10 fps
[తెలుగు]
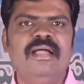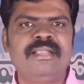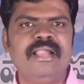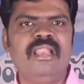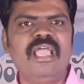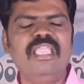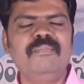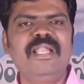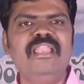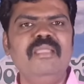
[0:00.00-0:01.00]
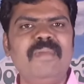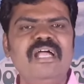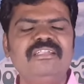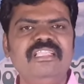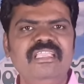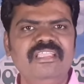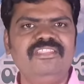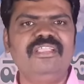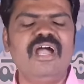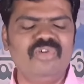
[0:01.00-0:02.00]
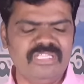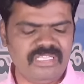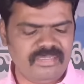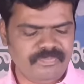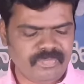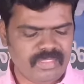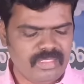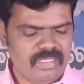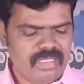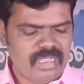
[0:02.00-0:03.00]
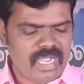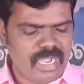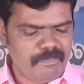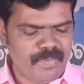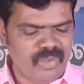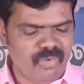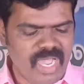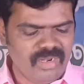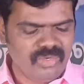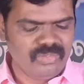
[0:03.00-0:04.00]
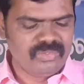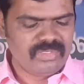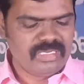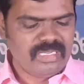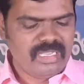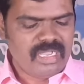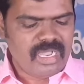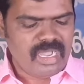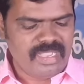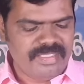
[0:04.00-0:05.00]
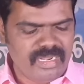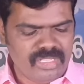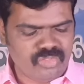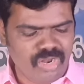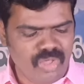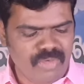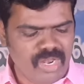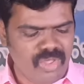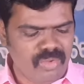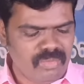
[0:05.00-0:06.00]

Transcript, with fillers: అక్కడ రాయబడిన మాట ఈ రీతిగా ఉంది అప్పుడు వారు ఆయన త్రోవలో